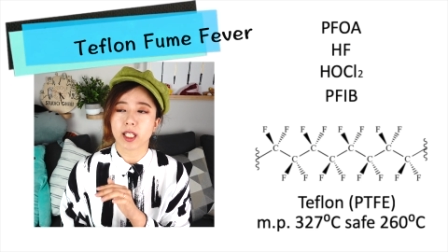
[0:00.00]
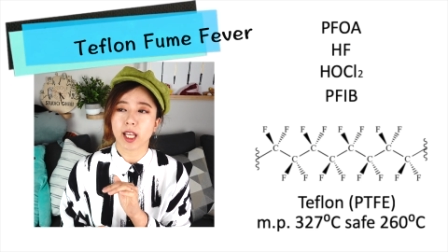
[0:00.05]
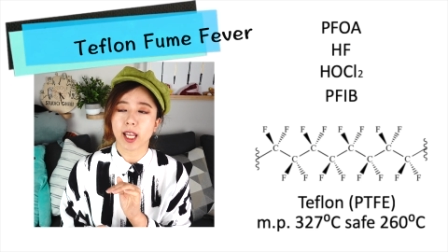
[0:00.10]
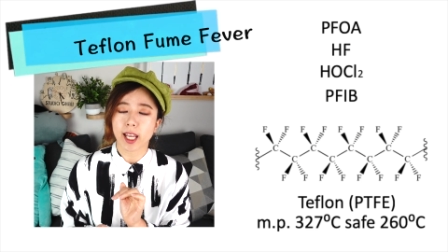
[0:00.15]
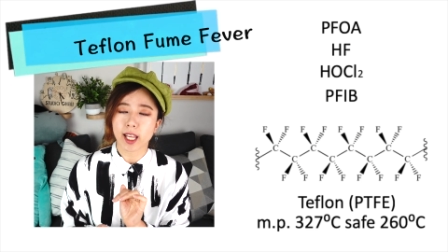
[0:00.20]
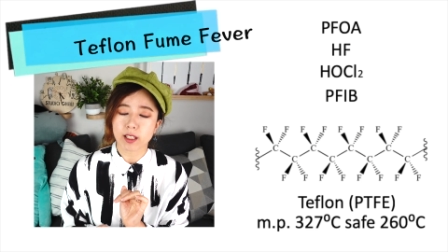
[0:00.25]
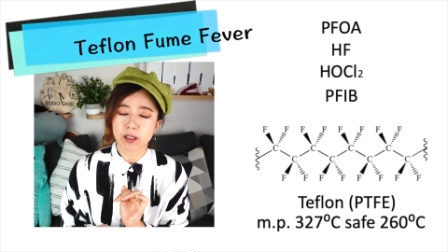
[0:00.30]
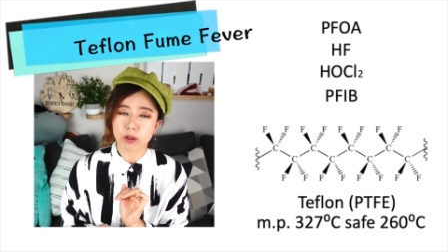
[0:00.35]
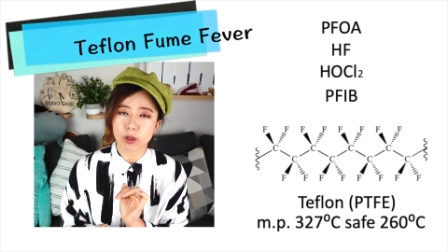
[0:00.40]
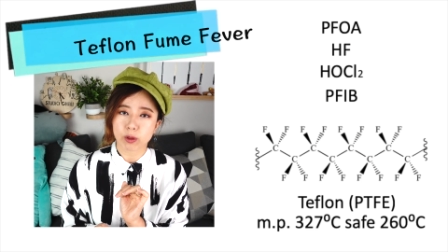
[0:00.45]

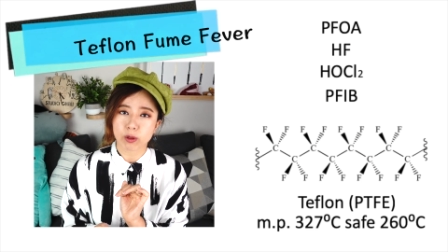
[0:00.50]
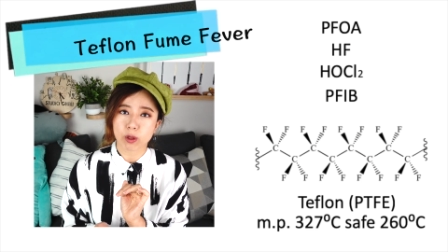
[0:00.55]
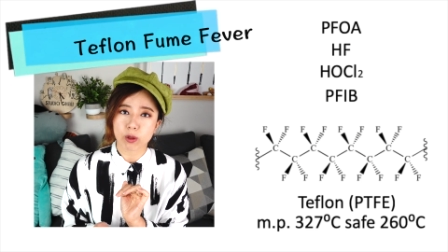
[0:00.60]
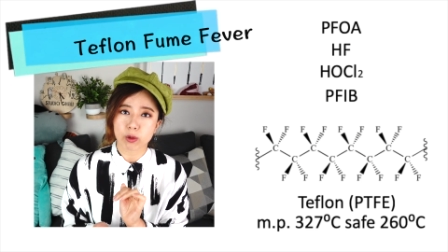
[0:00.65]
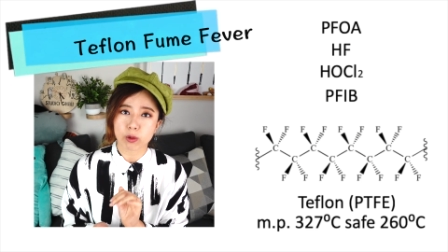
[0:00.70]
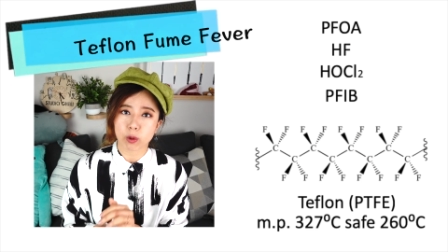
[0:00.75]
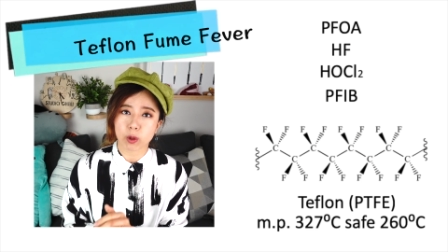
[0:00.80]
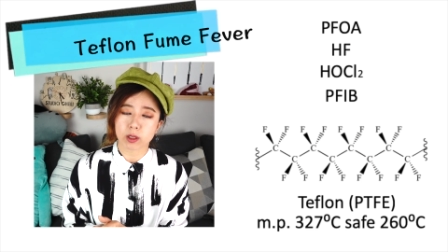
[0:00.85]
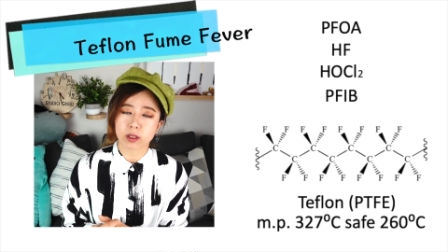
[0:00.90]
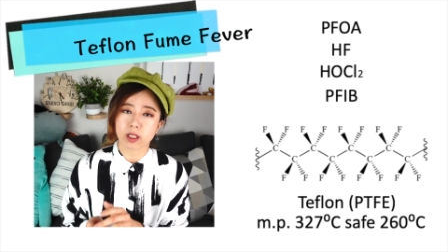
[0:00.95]
意思就是
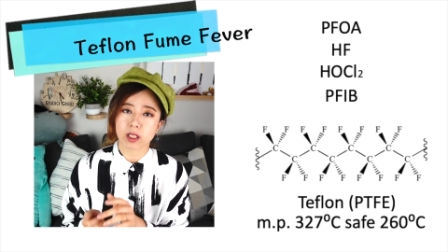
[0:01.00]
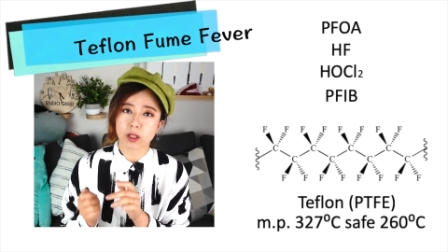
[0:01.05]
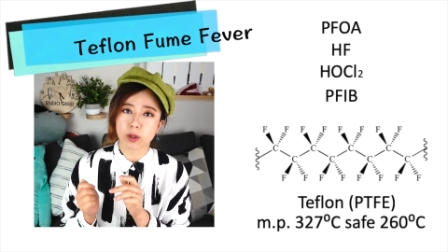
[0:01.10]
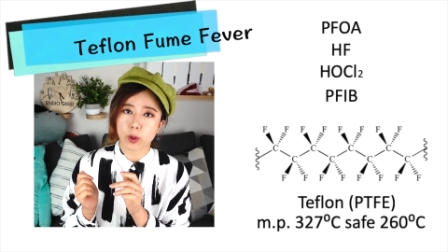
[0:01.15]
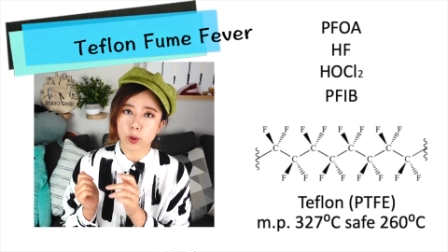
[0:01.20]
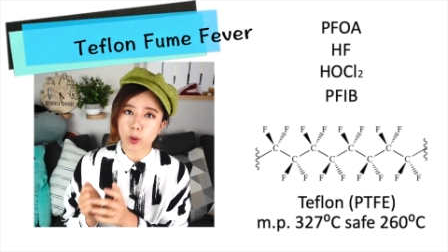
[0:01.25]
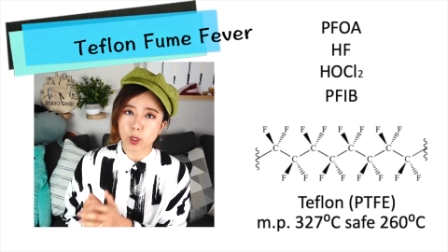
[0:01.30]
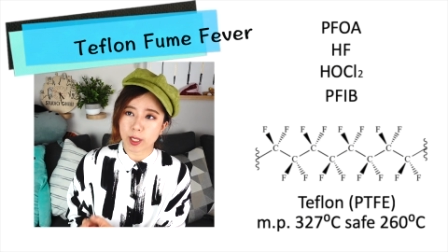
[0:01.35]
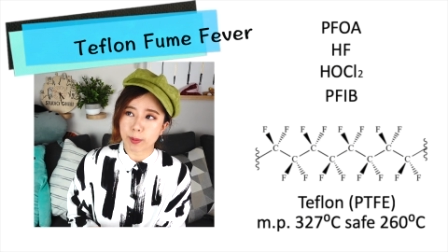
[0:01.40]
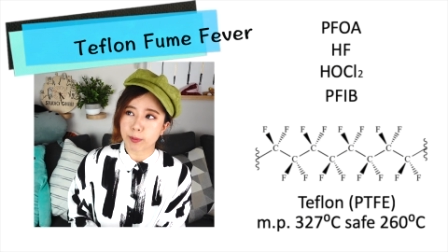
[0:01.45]
说呢，
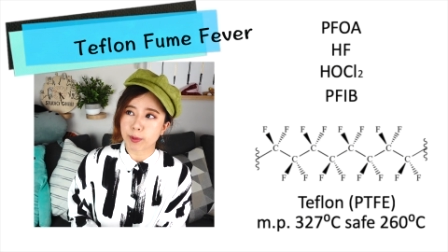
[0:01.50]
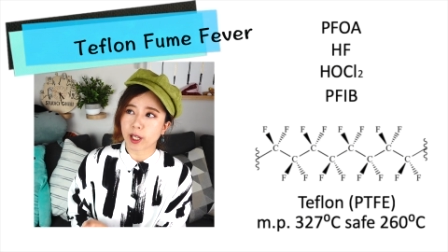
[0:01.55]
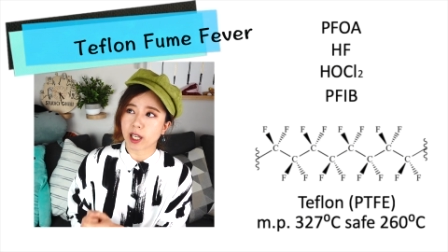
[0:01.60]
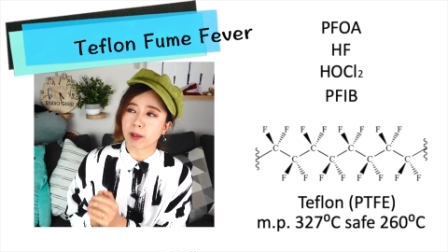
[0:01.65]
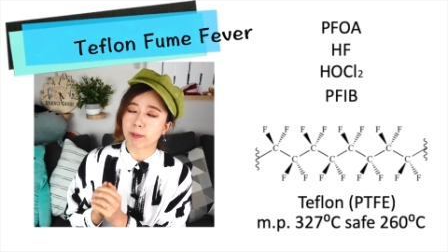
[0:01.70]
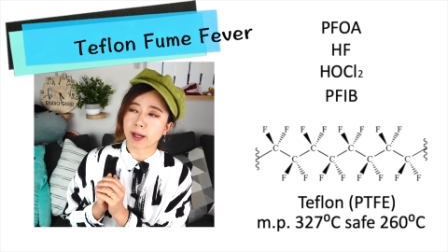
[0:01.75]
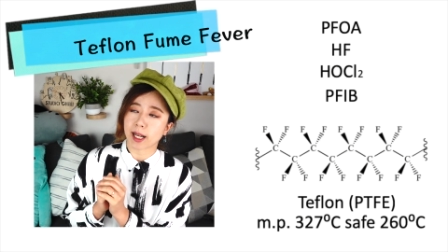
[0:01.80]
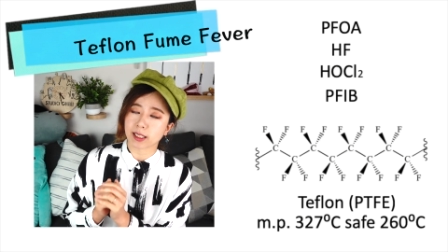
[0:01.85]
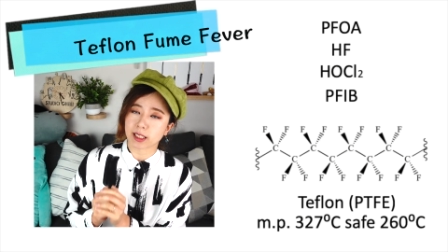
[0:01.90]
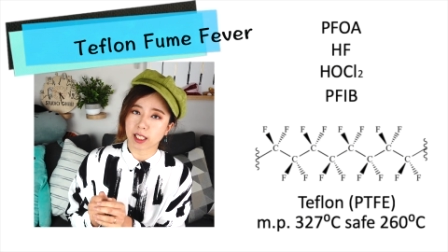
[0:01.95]
如果你不小
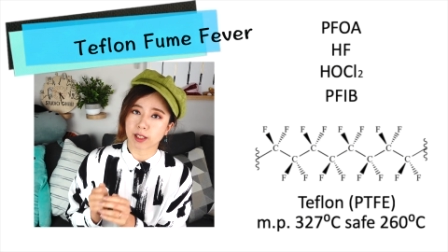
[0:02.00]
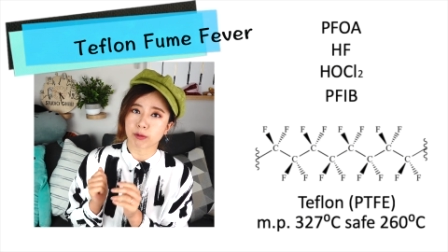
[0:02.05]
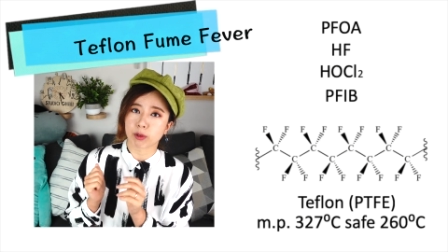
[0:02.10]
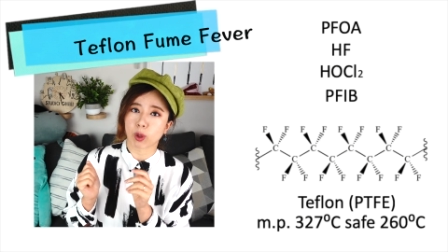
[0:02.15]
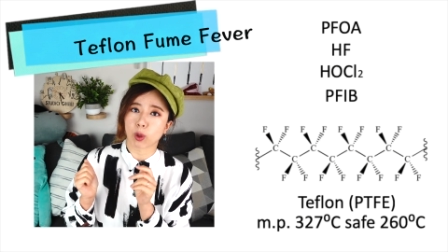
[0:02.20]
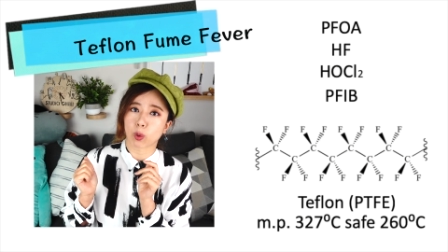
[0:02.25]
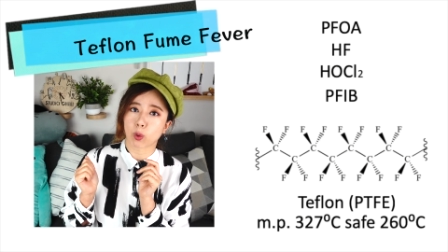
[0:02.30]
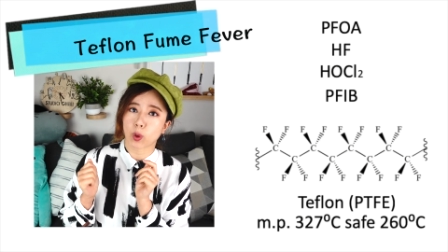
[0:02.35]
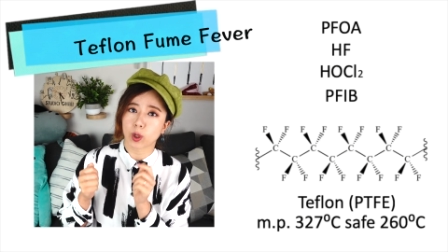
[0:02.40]
心把铁氟龙